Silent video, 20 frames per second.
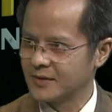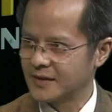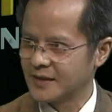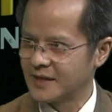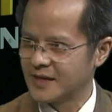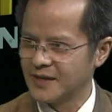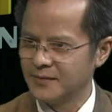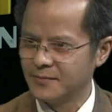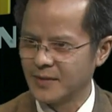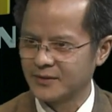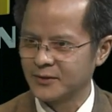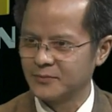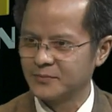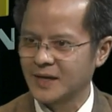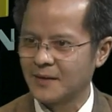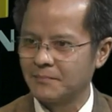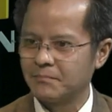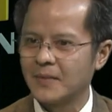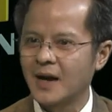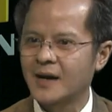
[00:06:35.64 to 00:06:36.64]
Khi mà chúng ta
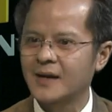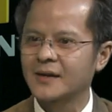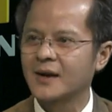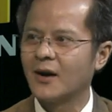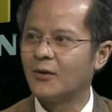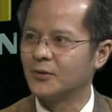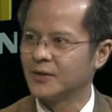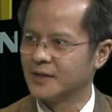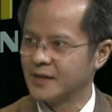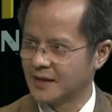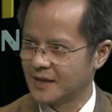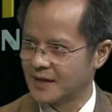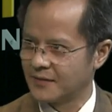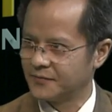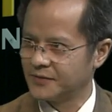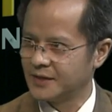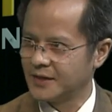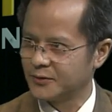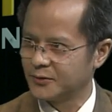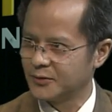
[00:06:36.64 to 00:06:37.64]
bắt đầu giờ làm
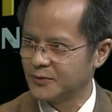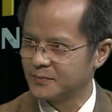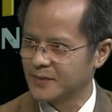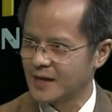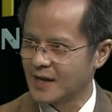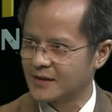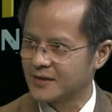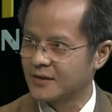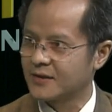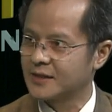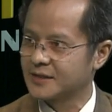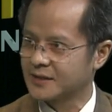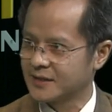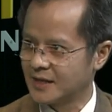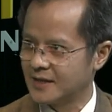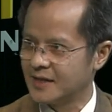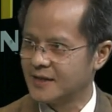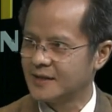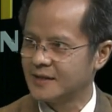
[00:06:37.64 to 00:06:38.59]
việc của chúng ta rất là trễ